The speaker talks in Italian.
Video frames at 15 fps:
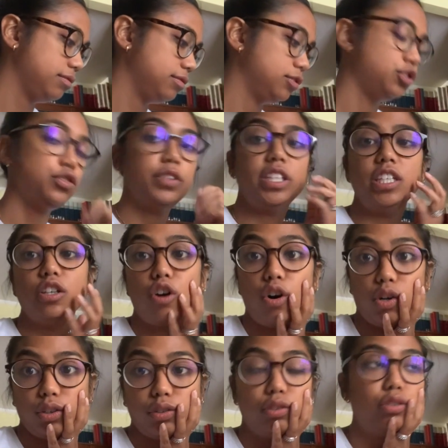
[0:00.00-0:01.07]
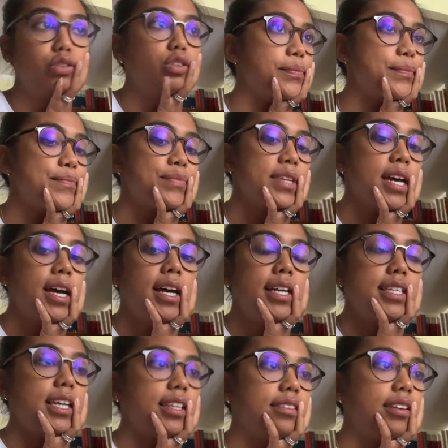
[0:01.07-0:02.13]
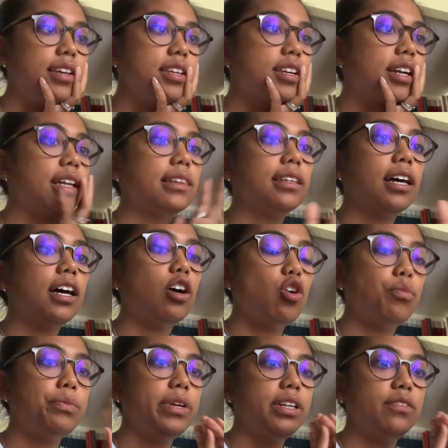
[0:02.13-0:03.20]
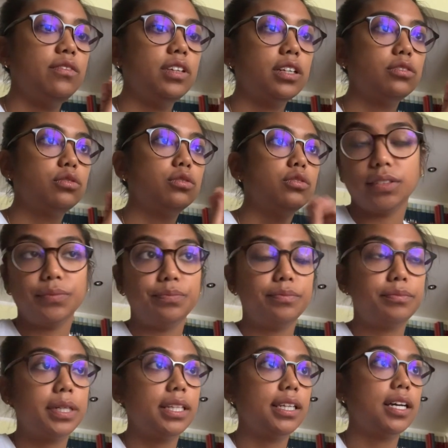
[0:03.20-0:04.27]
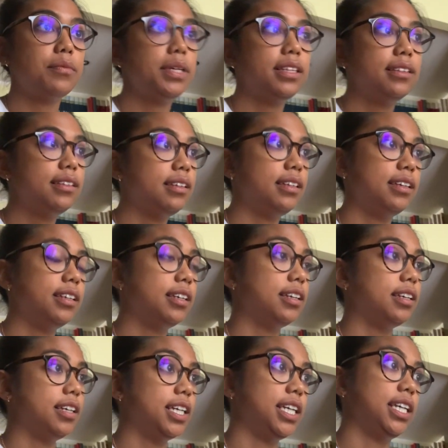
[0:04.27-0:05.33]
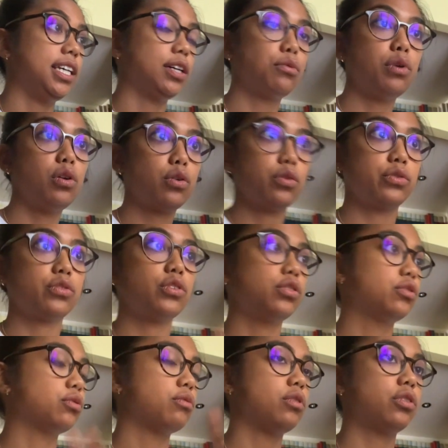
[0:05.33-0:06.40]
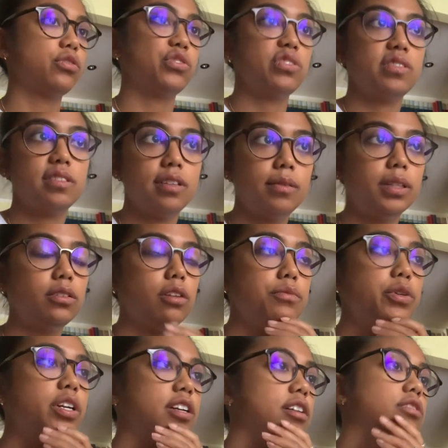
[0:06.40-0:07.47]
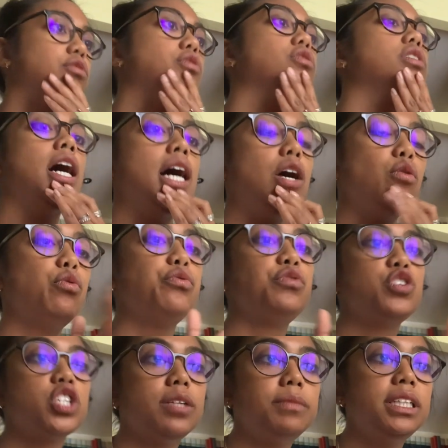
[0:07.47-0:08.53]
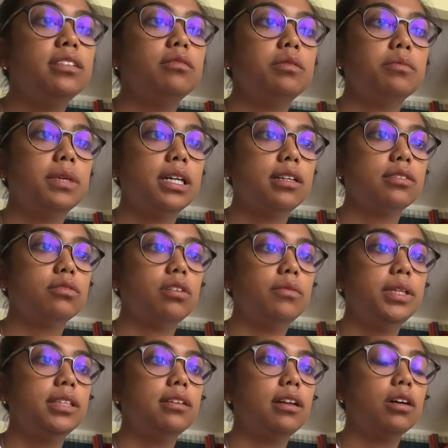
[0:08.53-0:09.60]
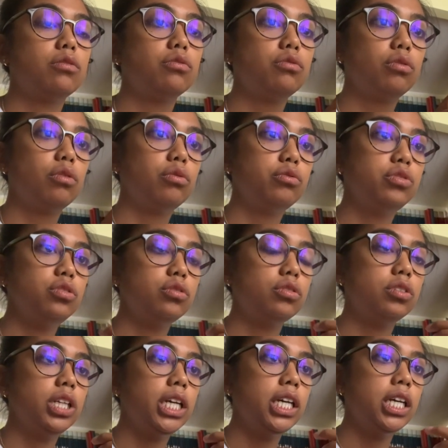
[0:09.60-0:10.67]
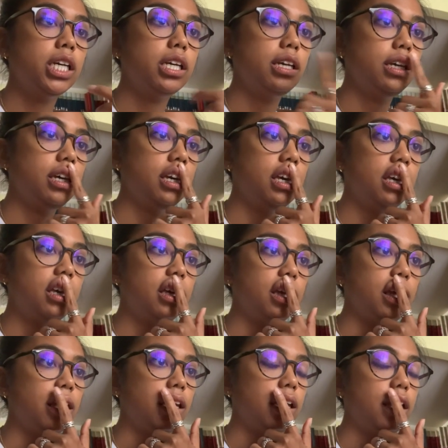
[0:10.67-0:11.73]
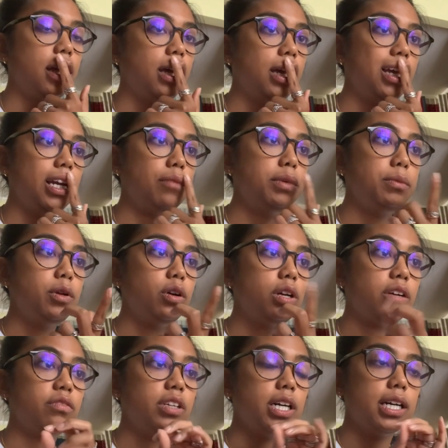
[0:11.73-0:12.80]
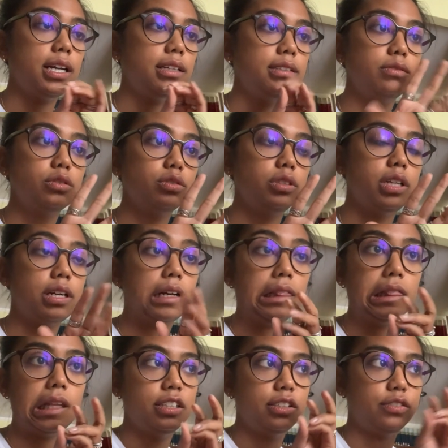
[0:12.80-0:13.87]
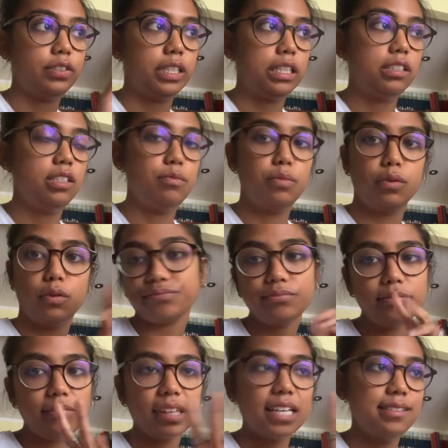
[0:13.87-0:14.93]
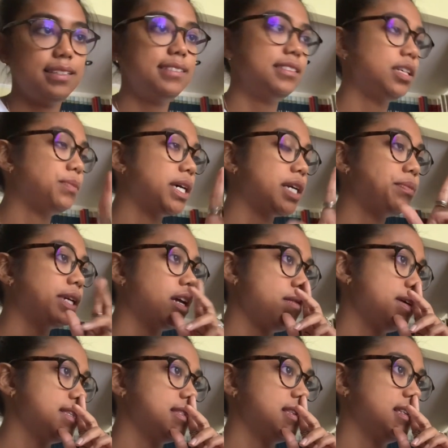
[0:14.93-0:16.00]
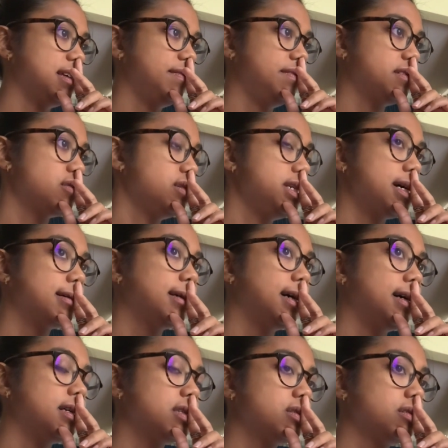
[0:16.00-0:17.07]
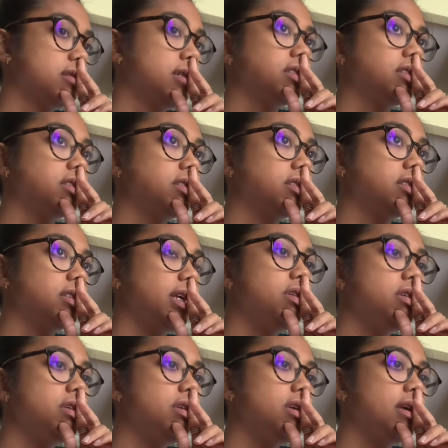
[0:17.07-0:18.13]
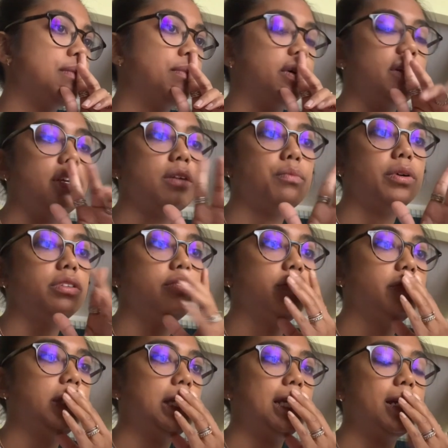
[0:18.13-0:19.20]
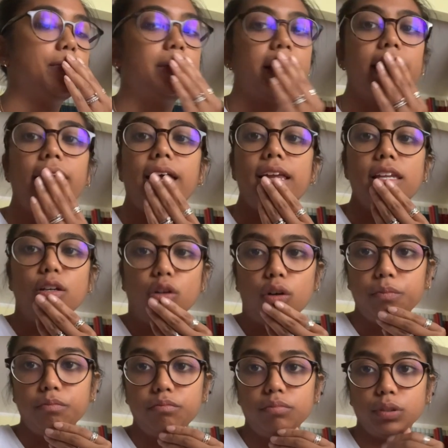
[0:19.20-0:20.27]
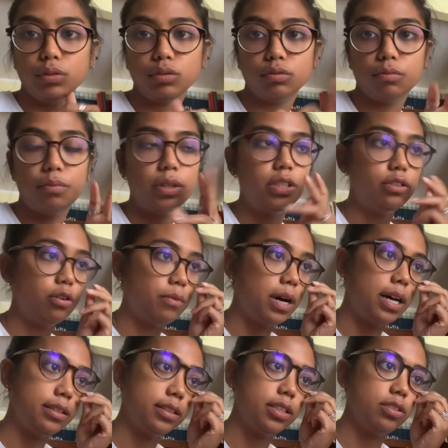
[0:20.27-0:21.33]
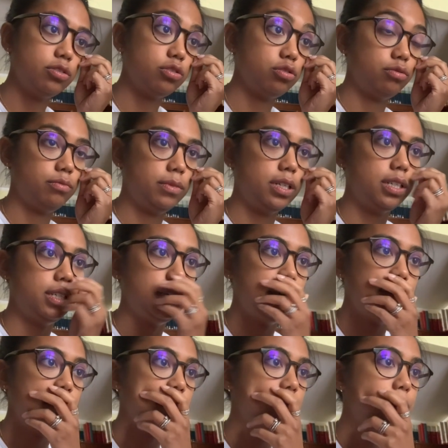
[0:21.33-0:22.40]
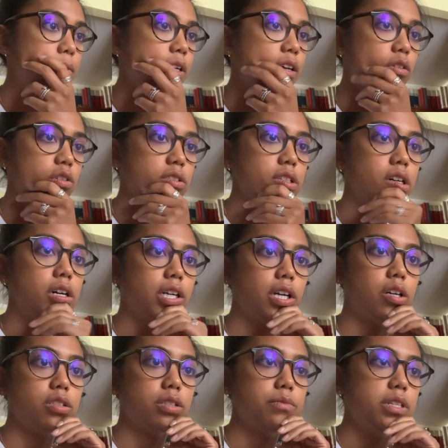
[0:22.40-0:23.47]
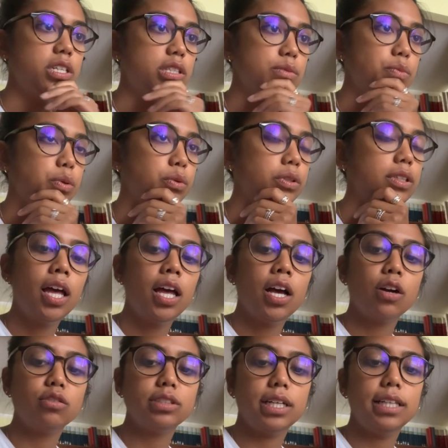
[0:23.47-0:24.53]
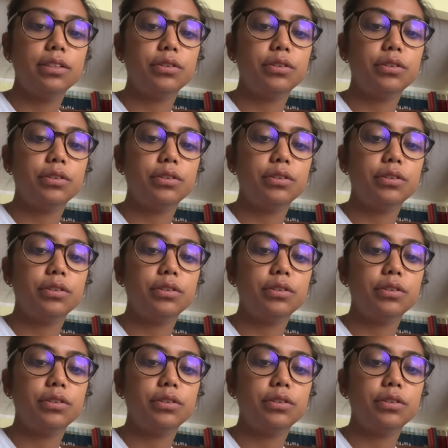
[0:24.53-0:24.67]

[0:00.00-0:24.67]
giovedì 8. Niente, in realtà ho appena inviato praticamente quello che ho scritto, quello che ho sistemato al mio relatore. Ufficialmente mi manca solamente la conclusione e, e, e la bibliografia che la devo in realtà fare tipo sistemare perché è messa davvero lì a caso eh, e, e, poi, e, poi, devo vedere perché gli ho posto un po' di domande insomma e vediamo che cosa, che cosa mi risponde cos'altro